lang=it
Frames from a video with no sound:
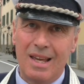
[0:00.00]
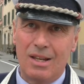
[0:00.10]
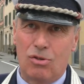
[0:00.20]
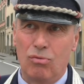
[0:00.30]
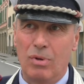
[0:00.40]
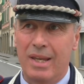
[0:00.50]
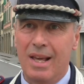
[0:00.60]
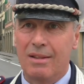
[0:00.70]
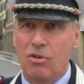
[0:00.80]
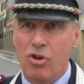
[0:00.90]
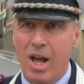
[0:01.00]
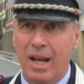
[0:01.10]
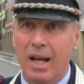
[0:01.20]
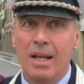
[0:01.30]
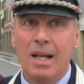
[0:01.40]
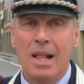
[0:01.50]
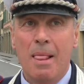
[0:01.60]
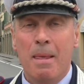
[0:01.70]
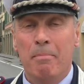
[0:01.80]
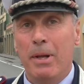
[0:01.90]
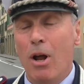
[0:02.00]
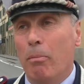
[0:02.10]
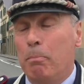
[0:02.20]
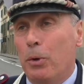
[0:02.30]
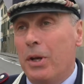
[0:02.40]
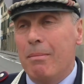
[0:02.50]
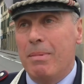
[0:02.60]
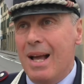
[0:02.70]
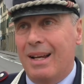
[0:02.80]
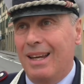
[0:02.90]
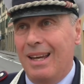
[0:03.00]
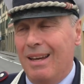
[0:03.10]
e sulla Chiantigiana, però potrebbe anche